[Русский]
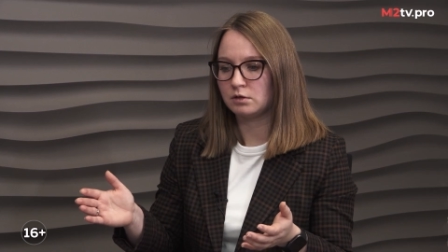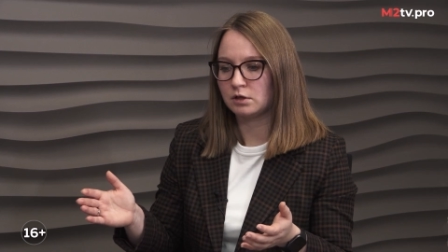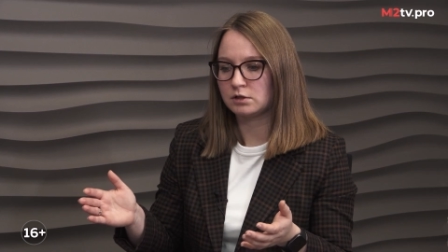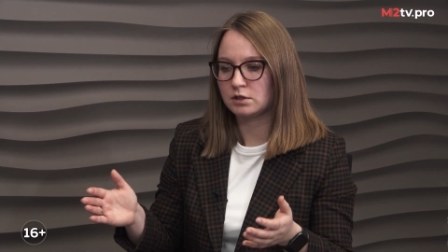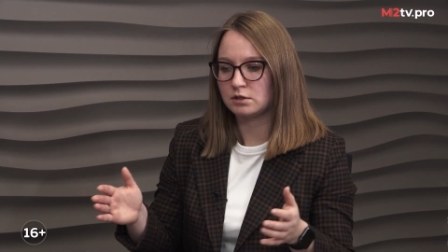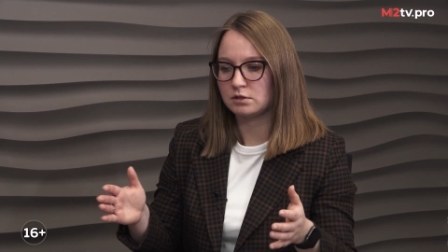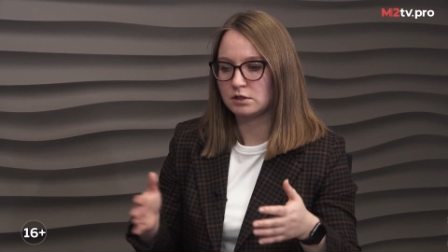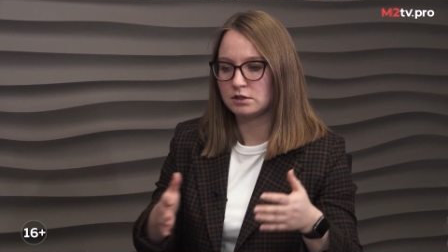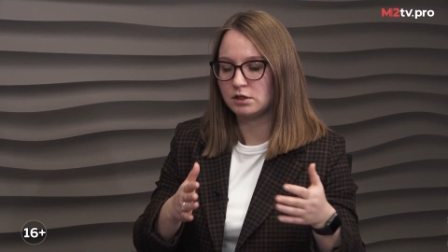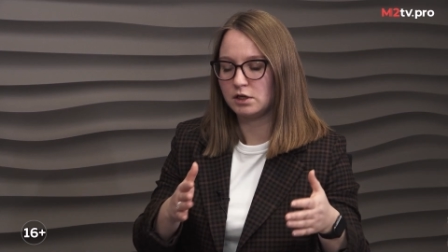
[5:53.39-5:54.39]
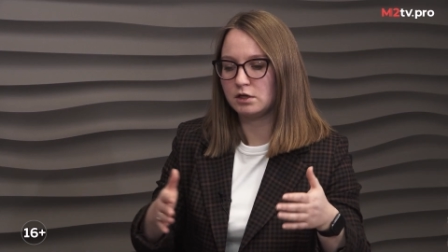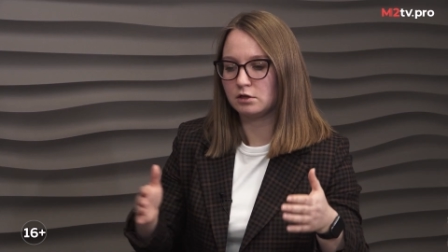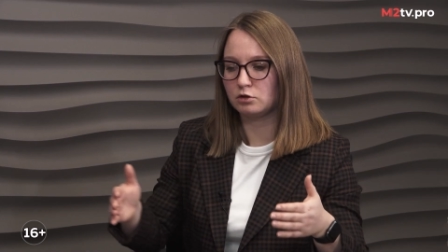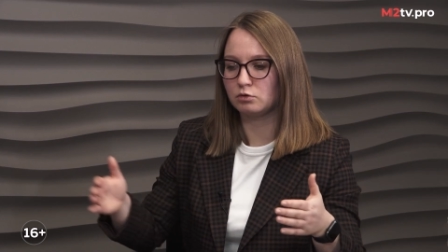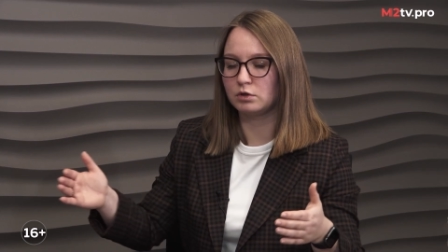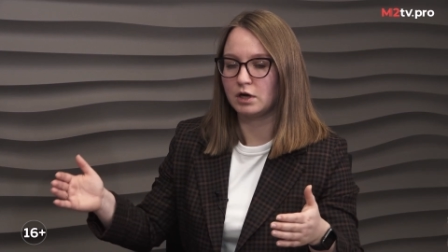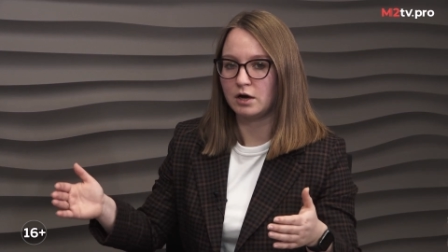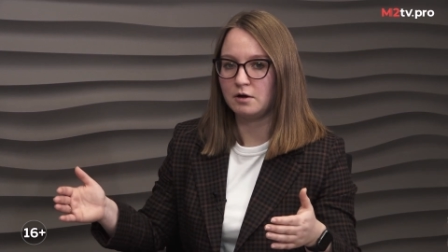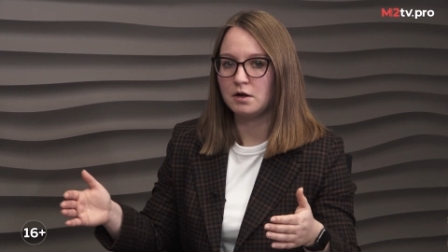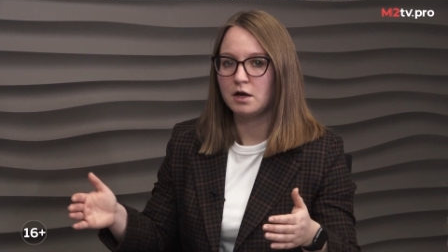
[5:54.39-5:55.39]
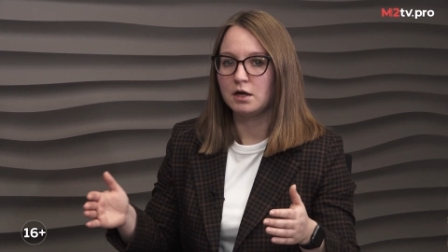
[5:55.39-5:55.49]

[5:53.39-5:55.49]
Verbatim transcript: так сказать, разделение труда